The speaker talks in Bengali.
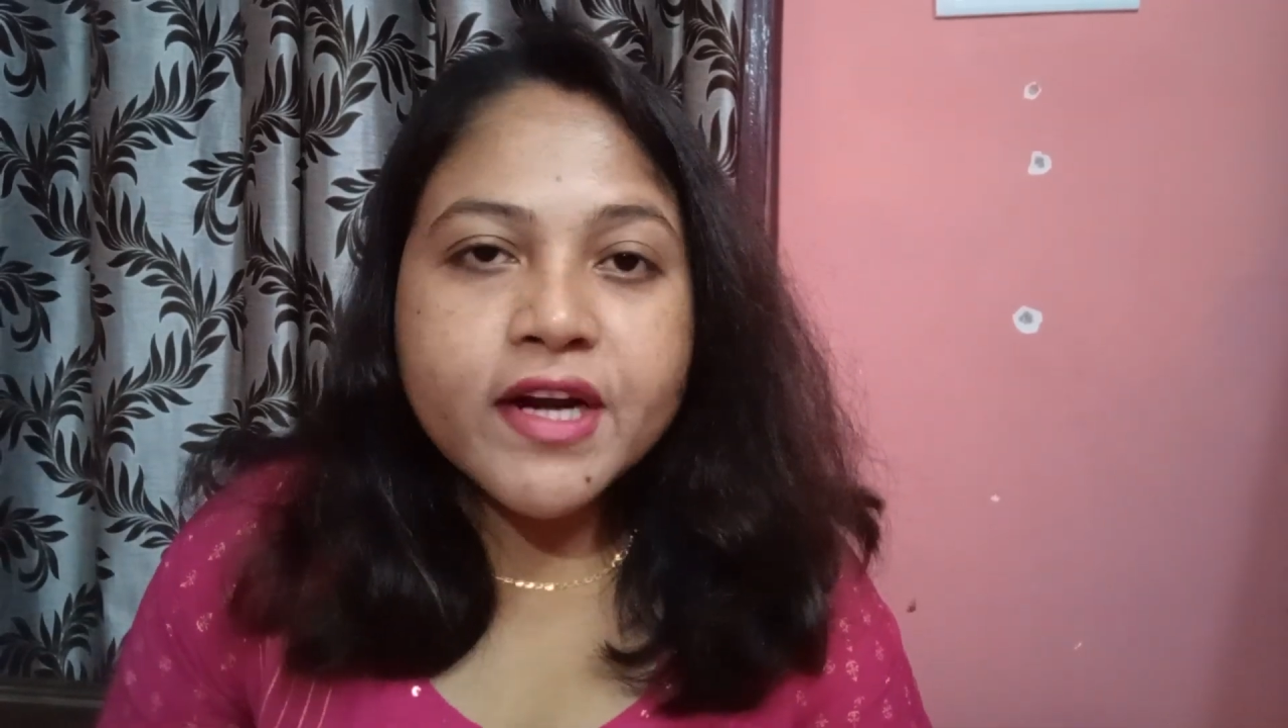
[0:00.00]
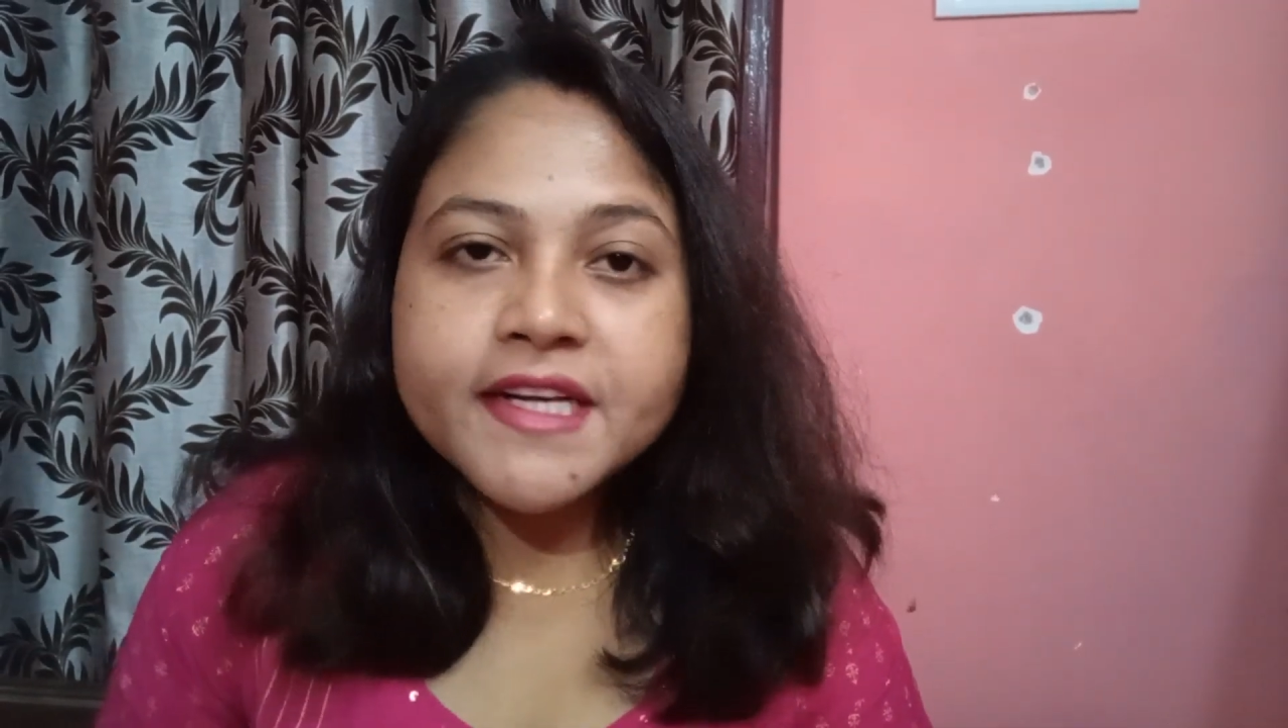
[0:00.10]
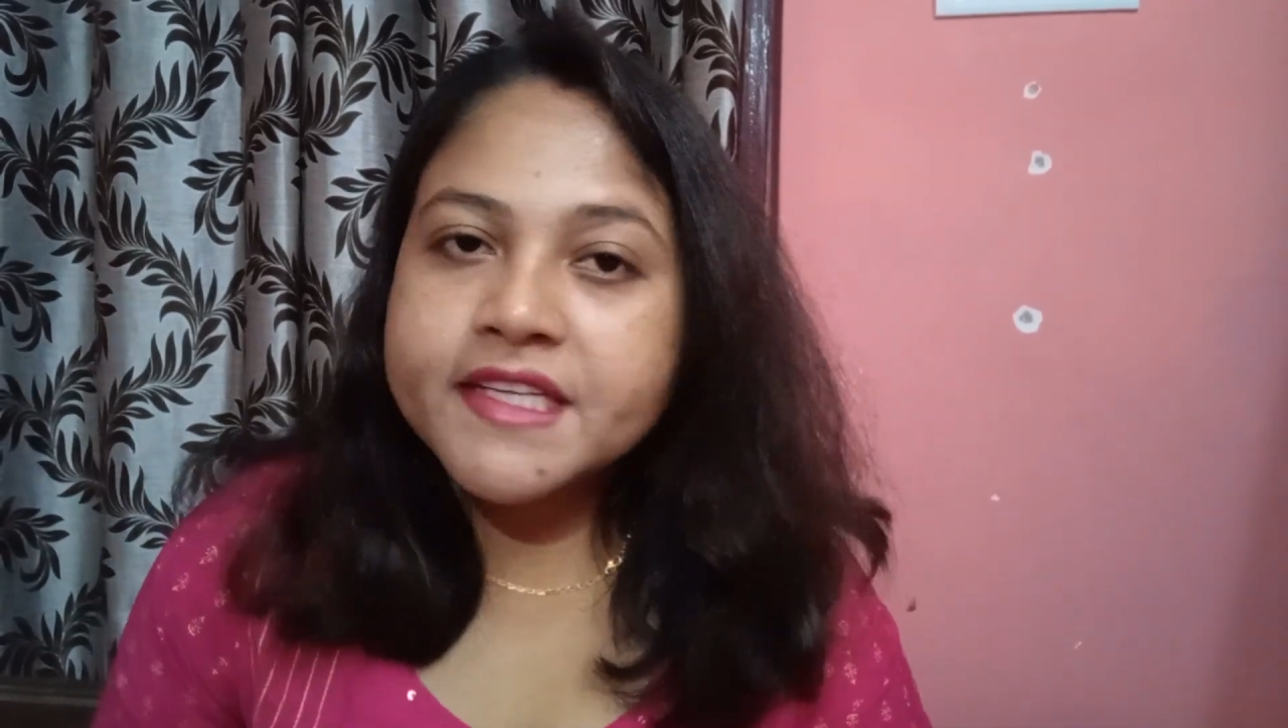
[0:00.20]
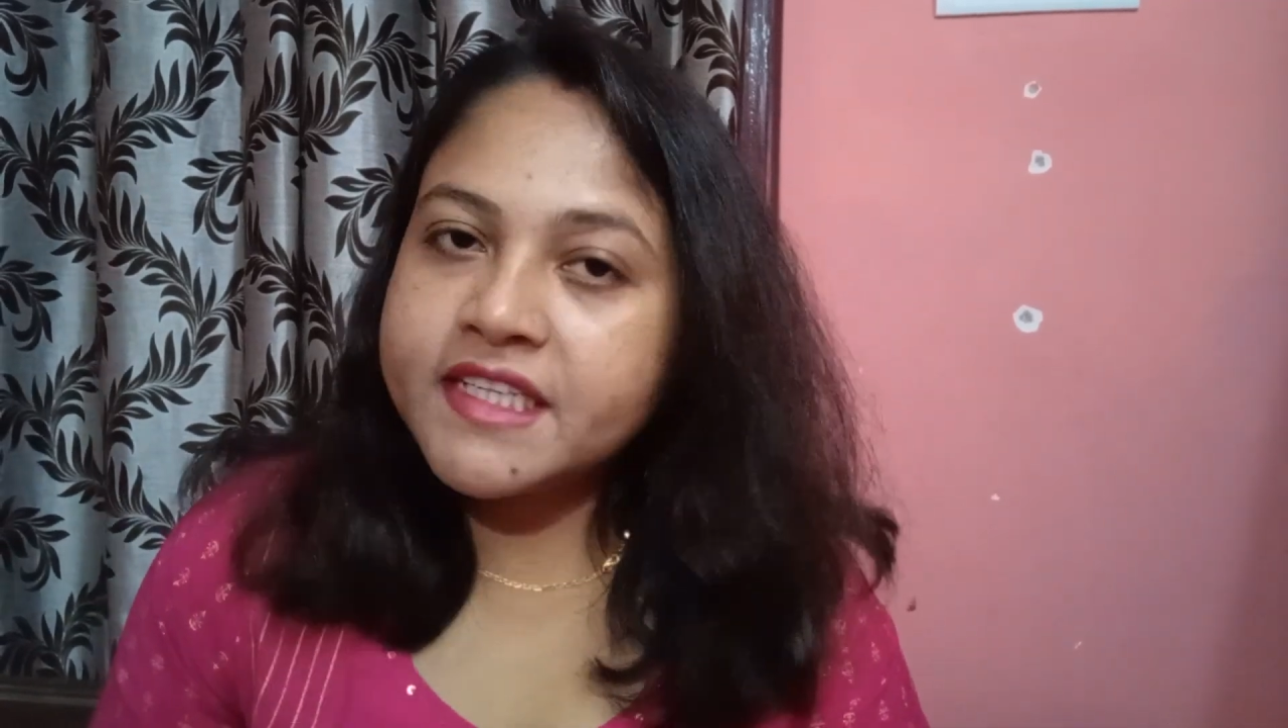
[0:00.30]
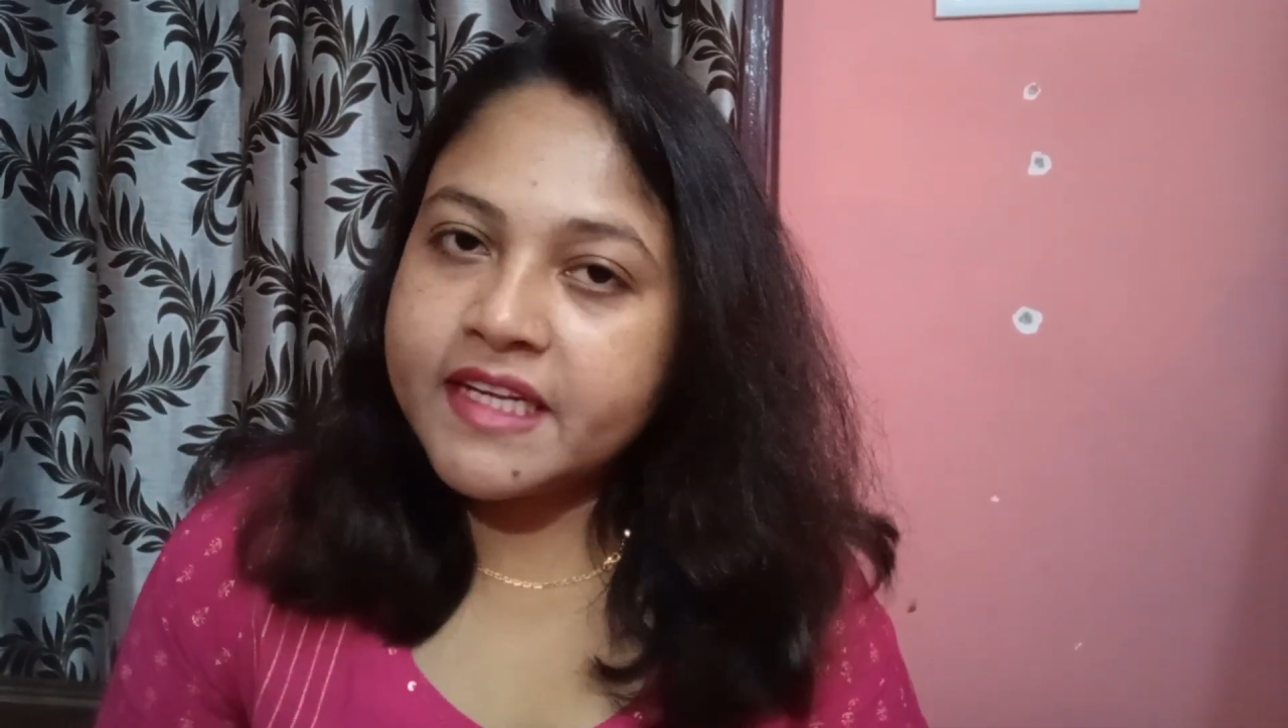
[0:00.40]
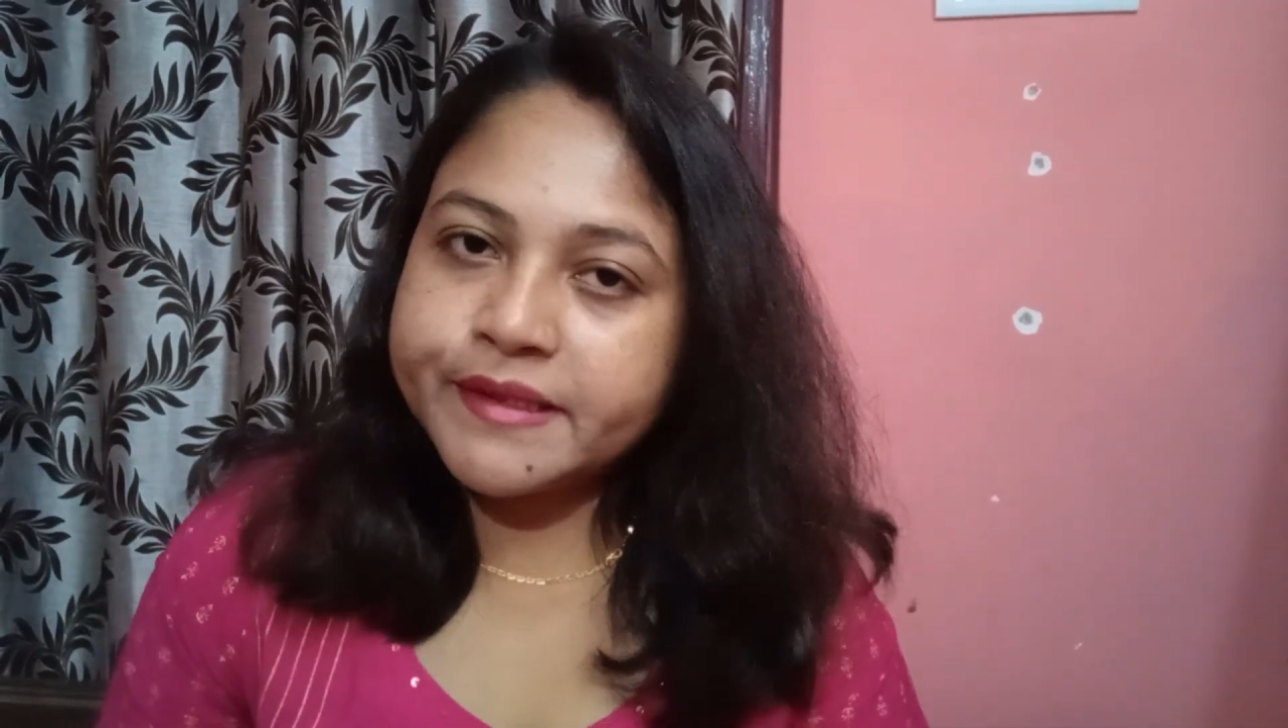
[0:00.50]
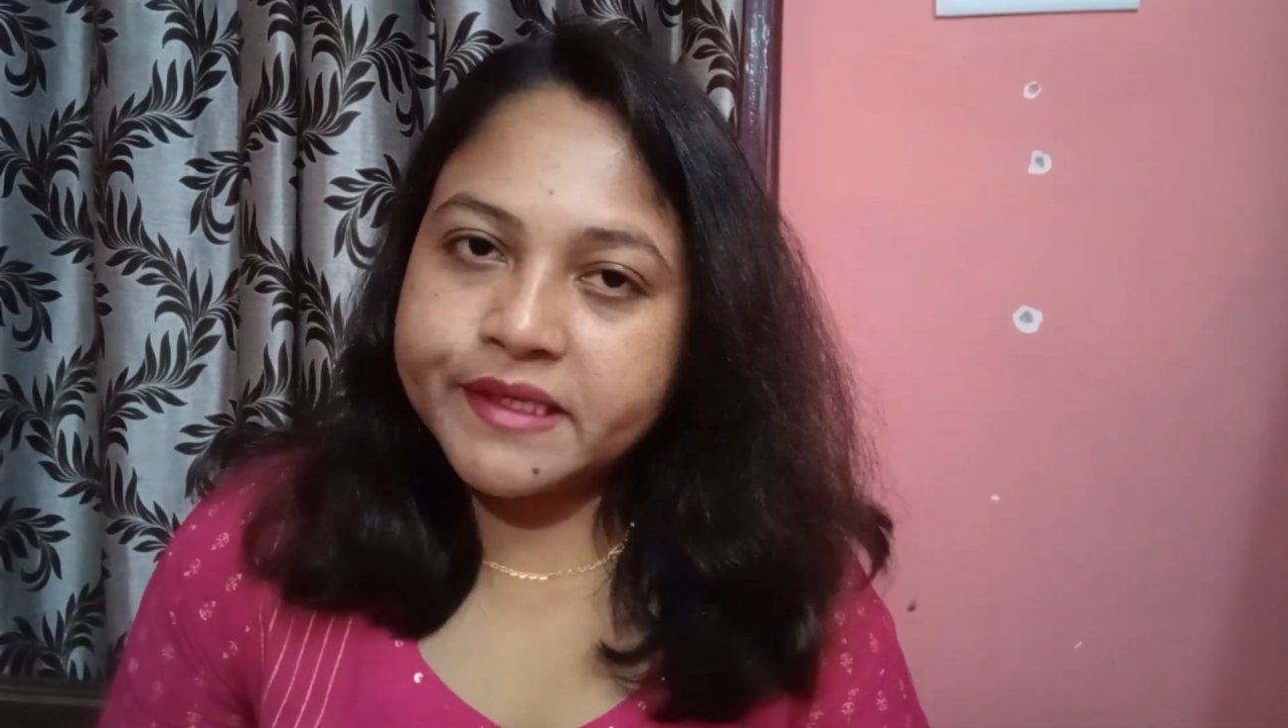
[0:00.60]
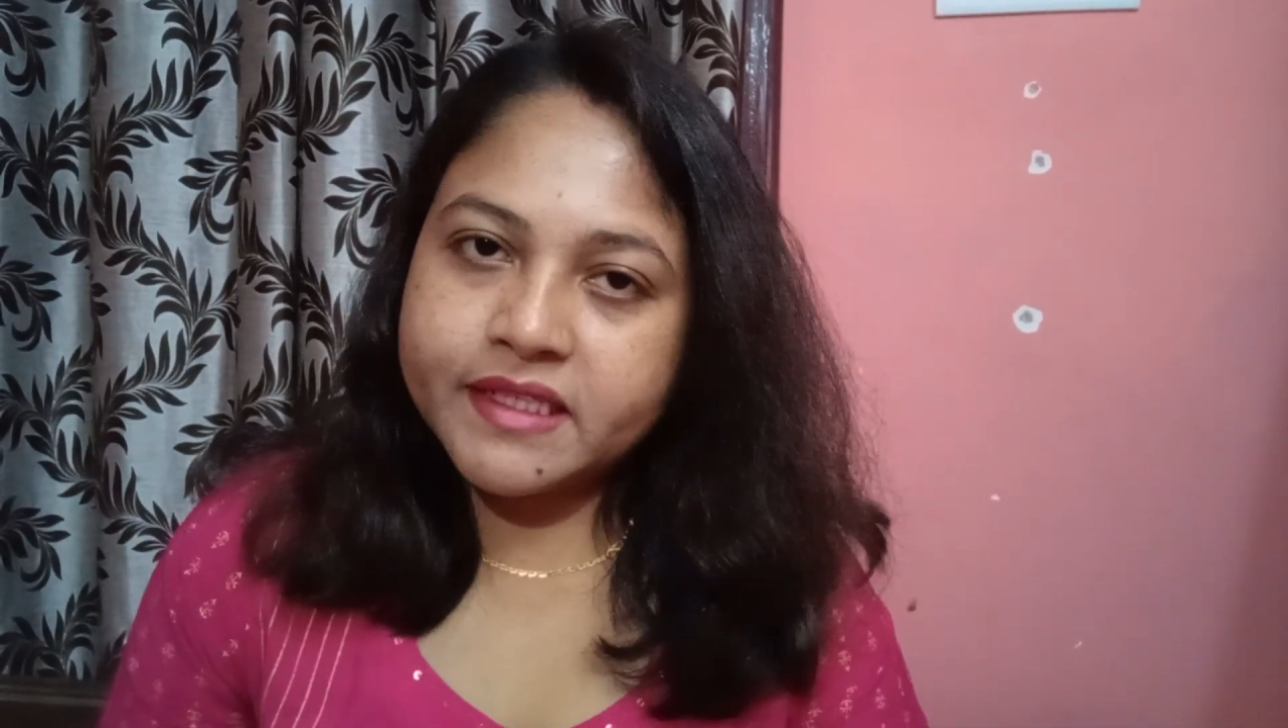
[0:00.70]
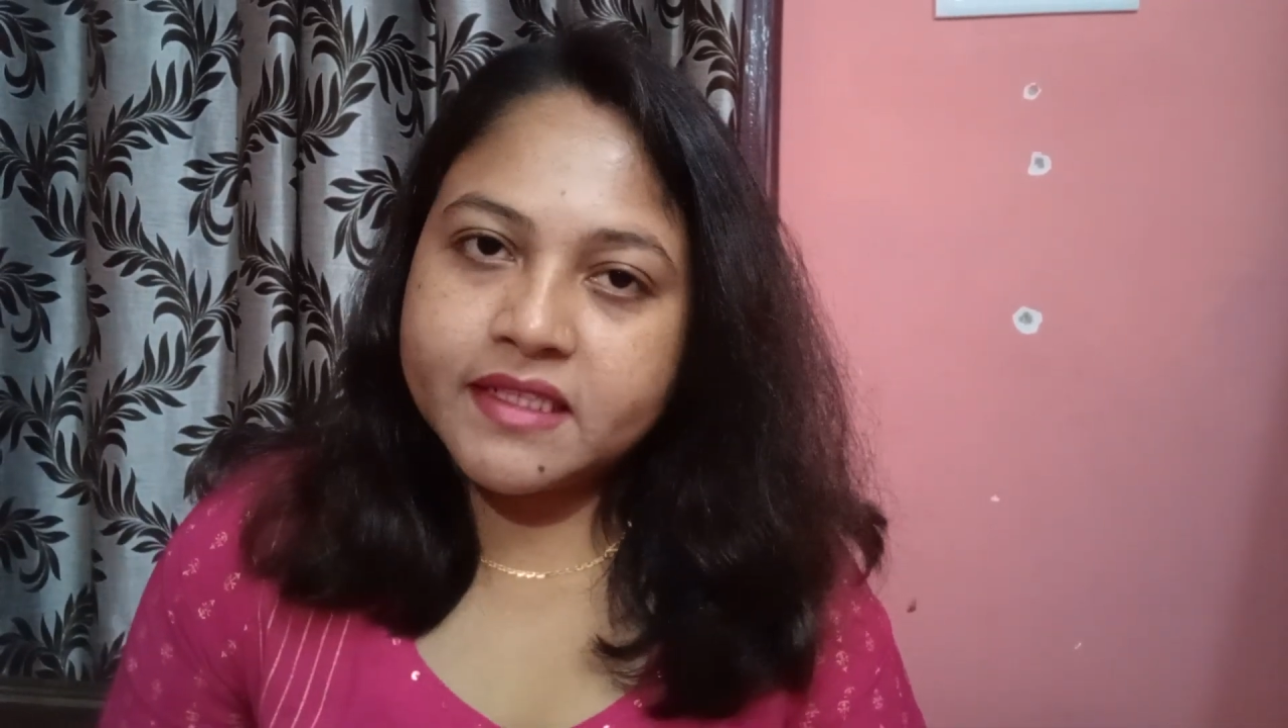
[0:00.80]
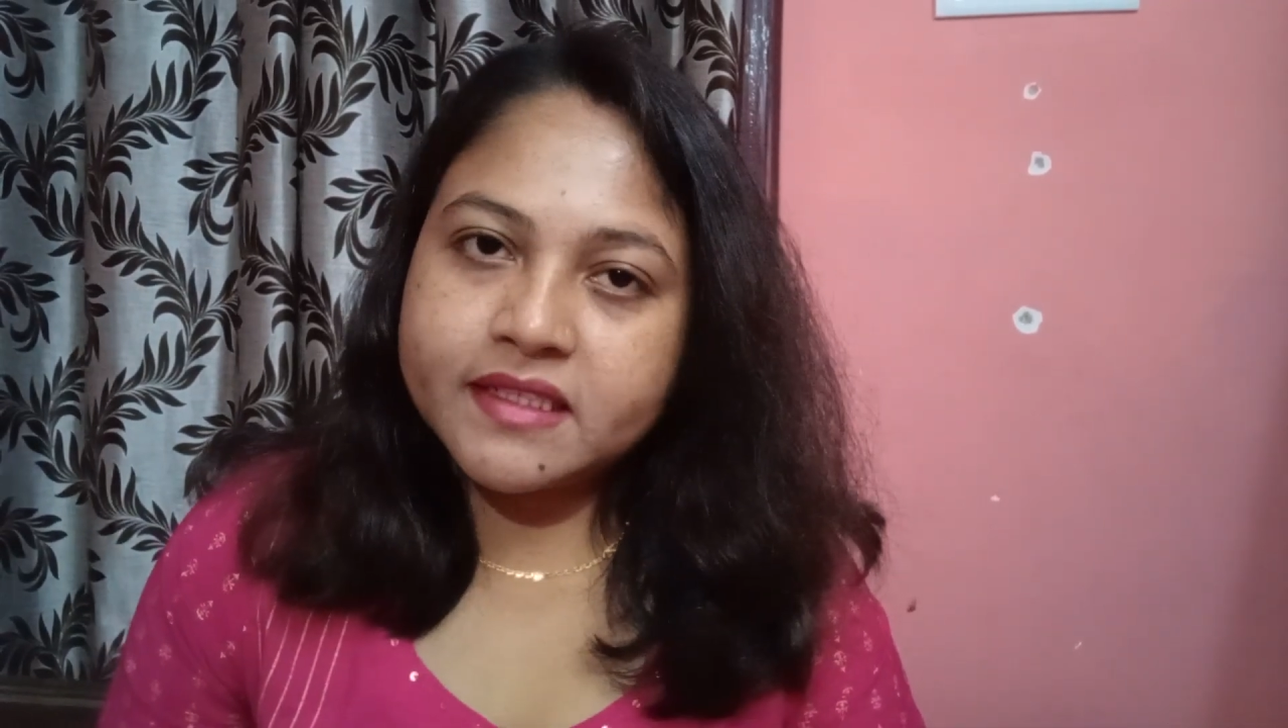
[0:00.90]
অল ইন্ডিয়া
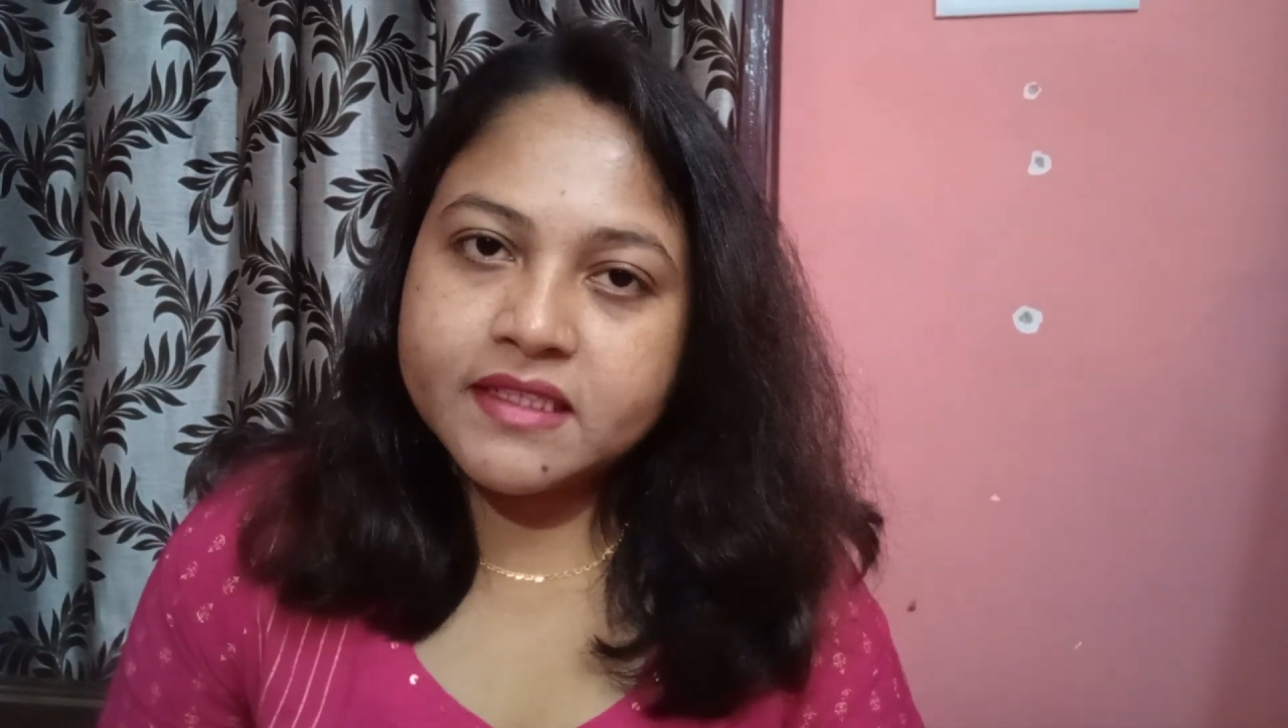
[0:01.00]
থেকে